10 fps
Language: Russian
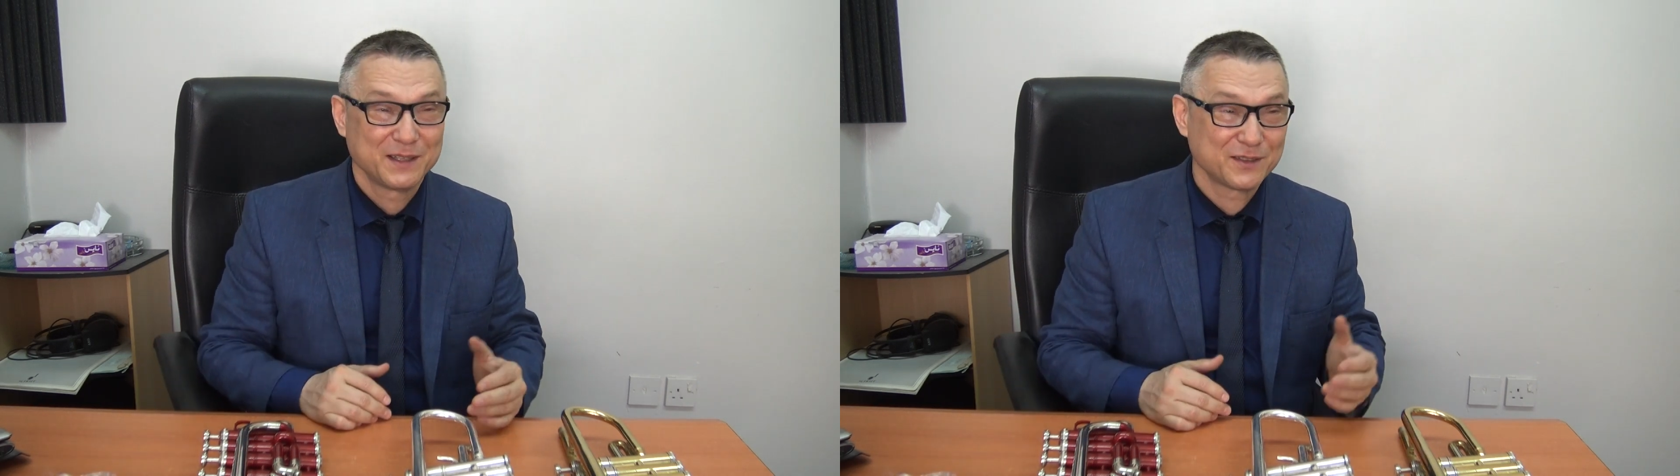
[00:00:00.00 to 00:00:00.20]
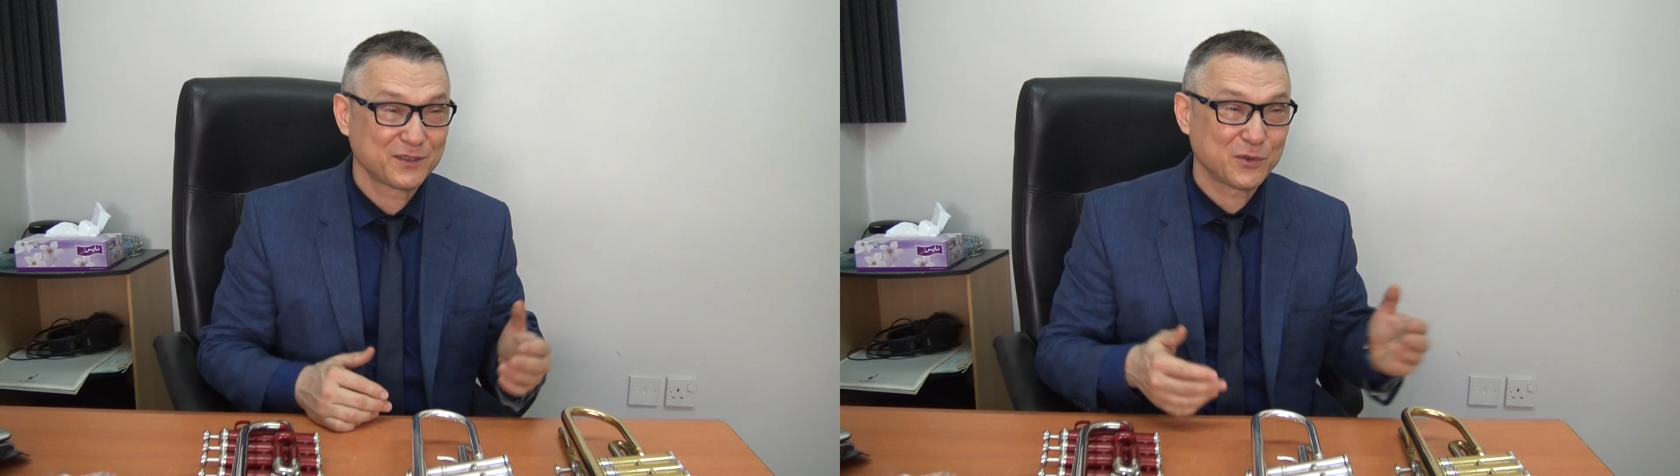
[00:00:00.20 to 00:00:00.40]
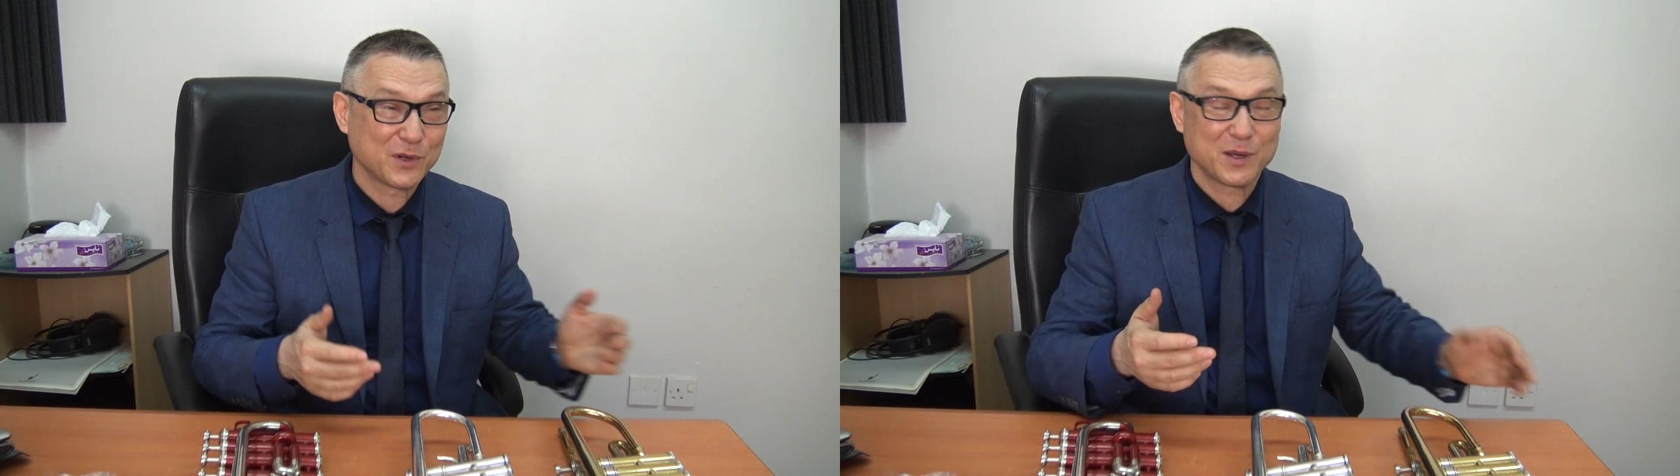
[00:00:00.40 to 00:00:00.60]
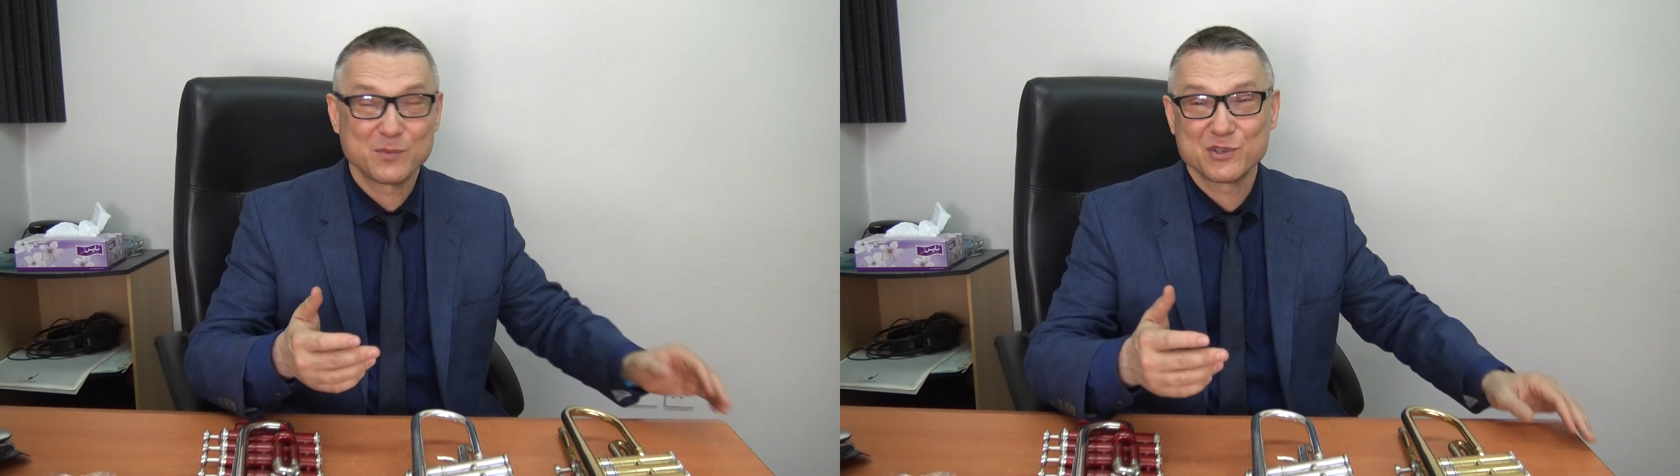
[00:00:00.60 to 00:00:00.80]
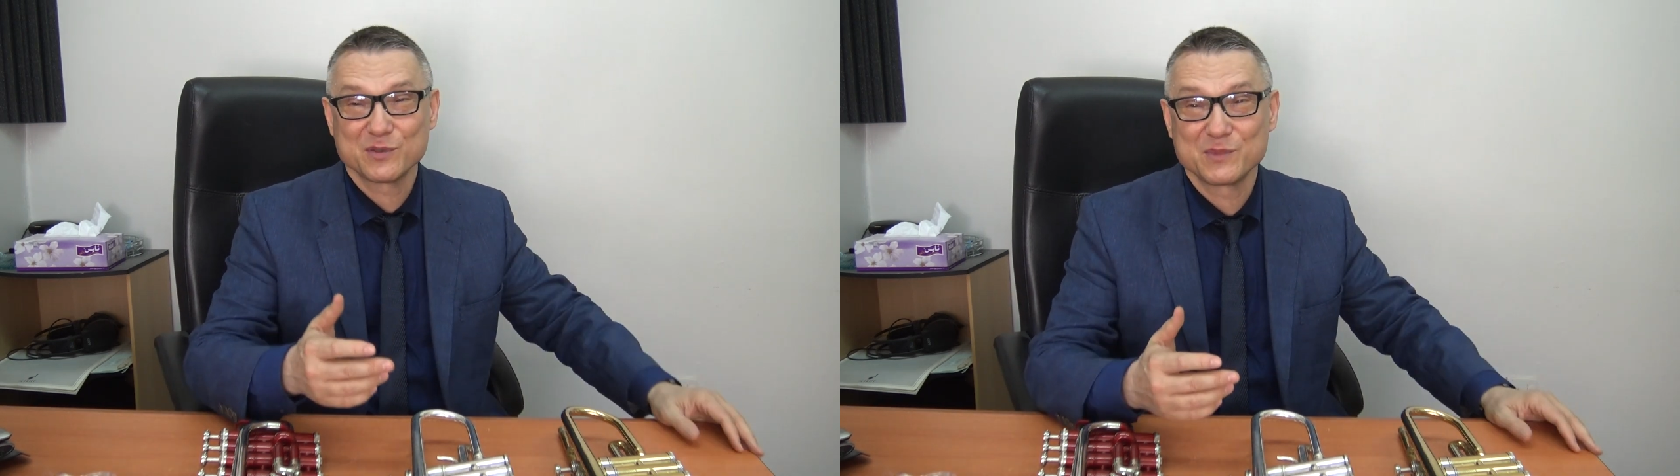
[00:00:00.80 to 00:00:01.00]
настолько
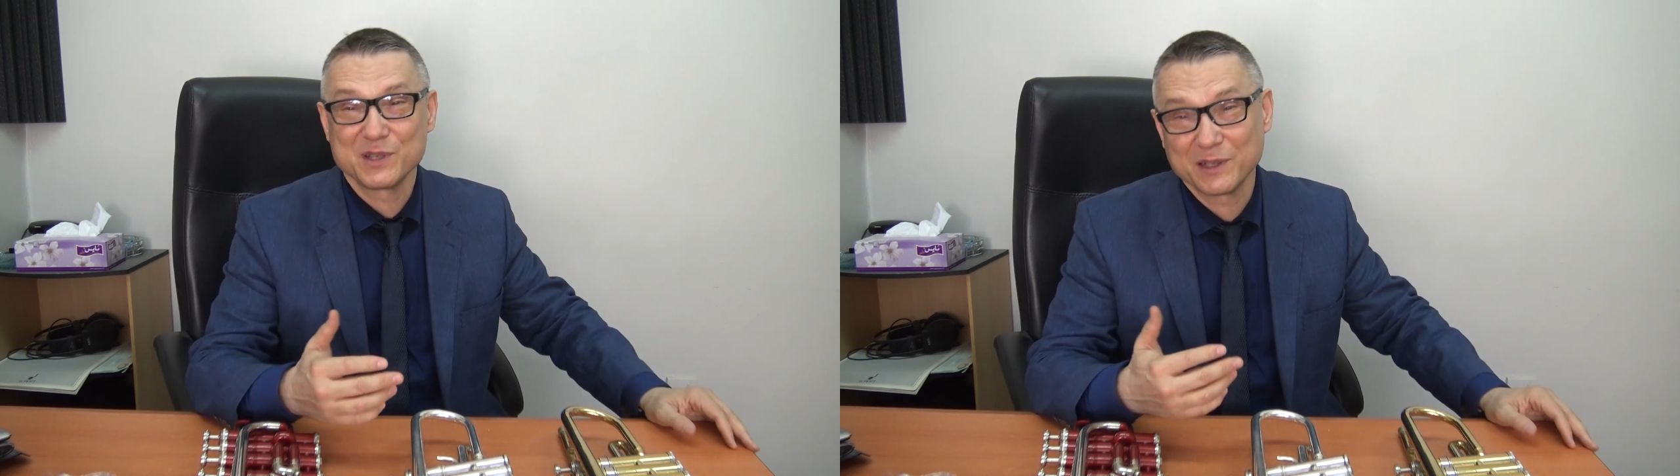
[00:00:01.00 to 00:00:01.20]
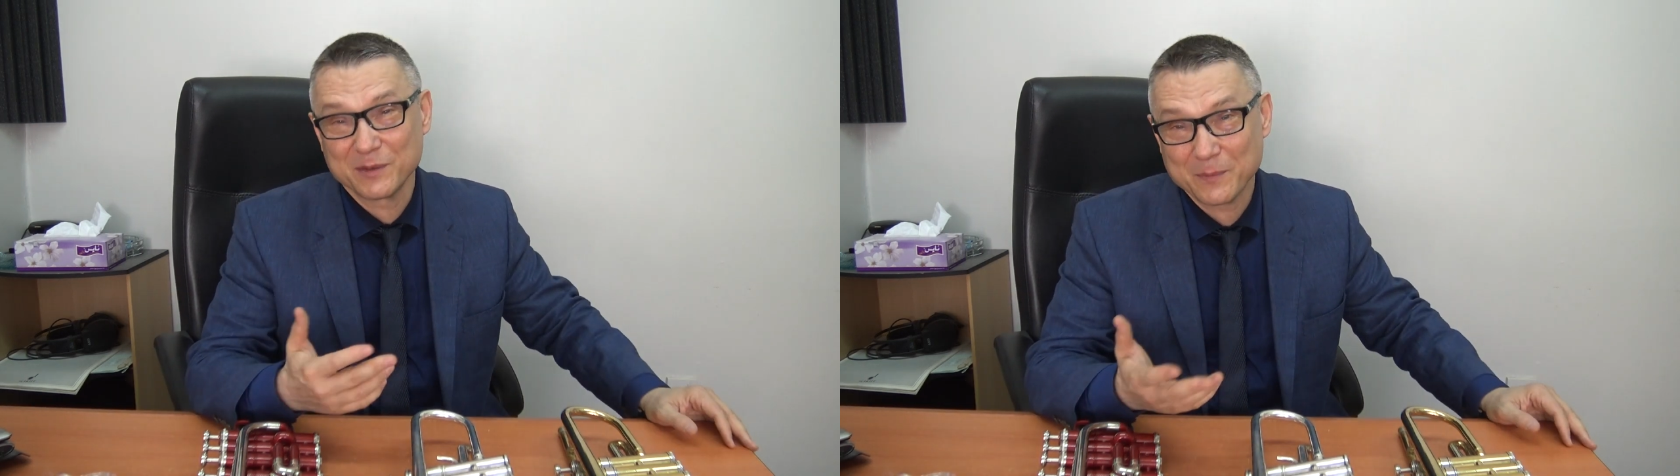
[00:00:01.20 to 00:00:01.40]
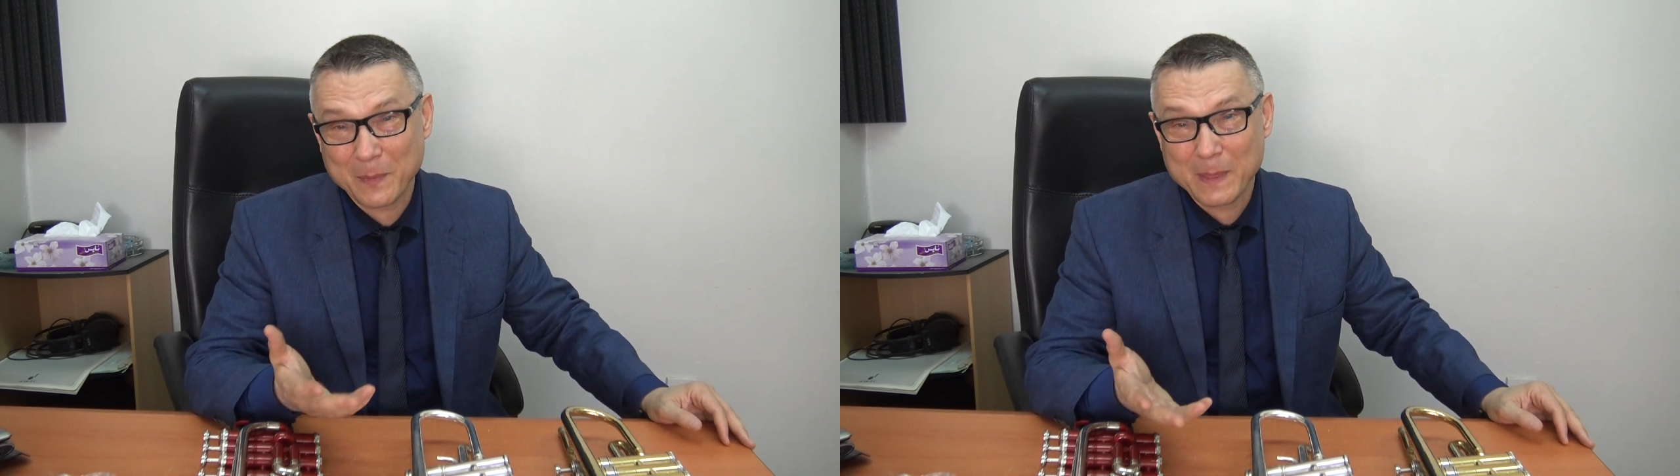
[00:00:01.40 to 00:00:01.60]
обычным делом,